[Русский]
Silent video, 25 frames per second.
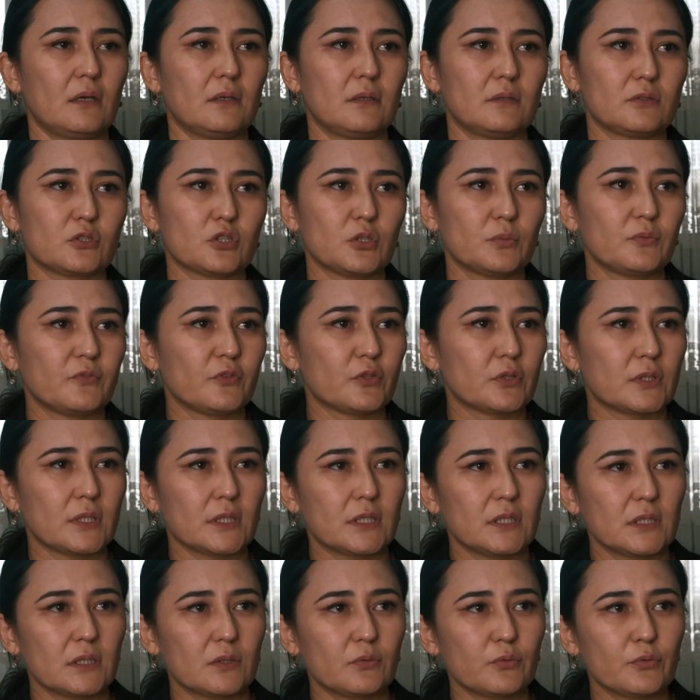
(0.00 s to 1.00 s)
э, чтобы вот
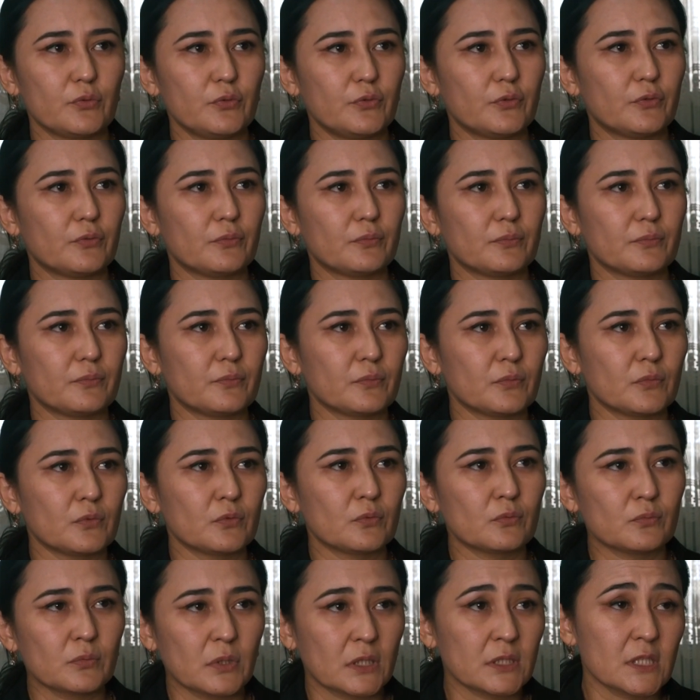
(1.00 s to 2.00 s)
таких у нее,
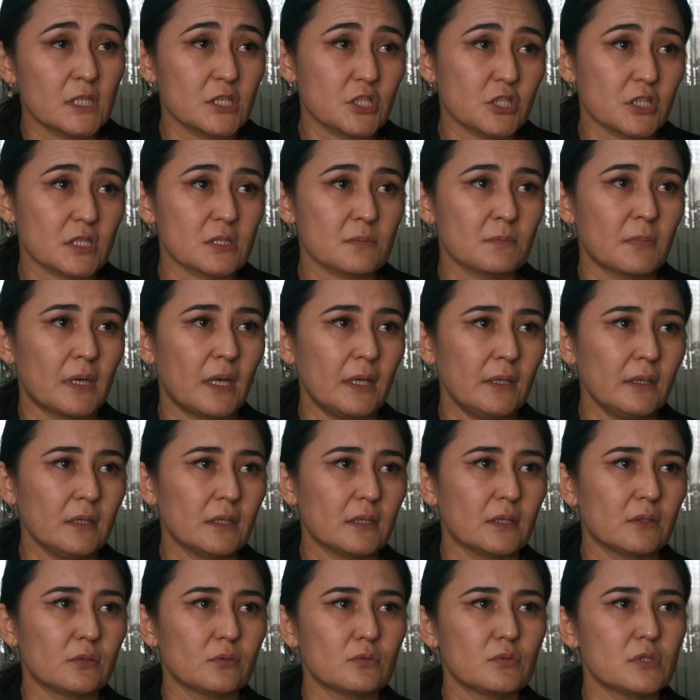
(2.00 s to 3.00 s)
она сейчас
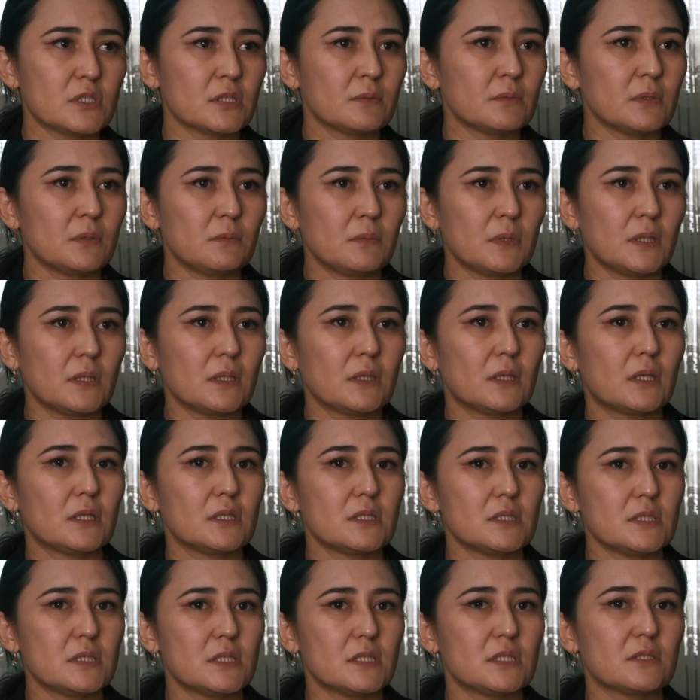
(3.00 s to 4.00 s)
маленькая, но тем не менее,
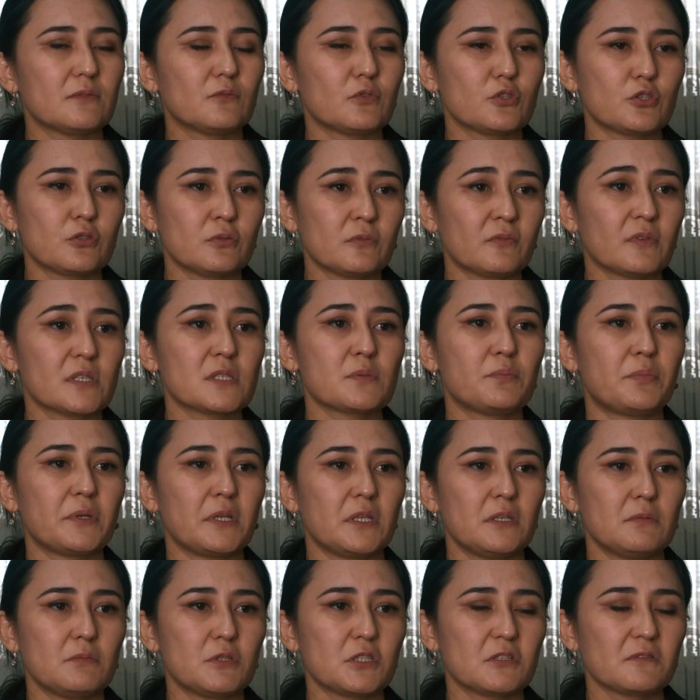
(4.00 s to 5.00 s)
они дети очень
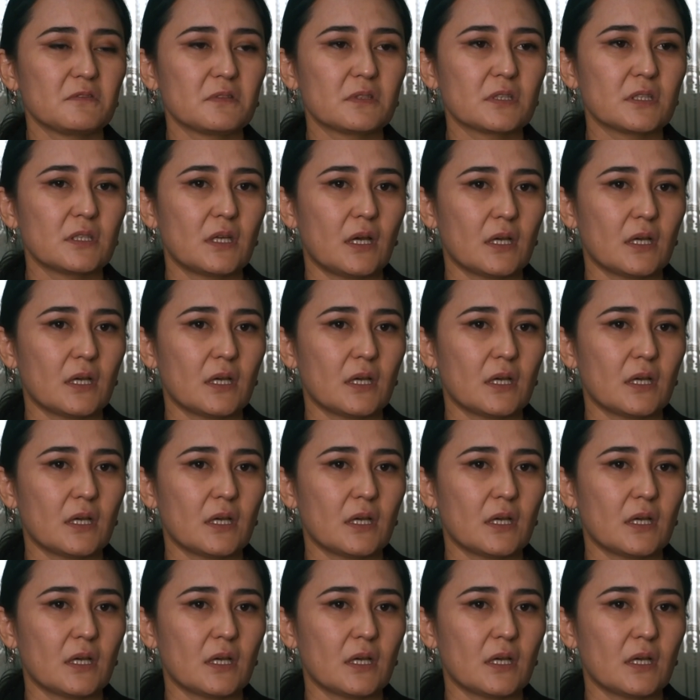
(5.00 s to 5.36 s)
восприимчивы,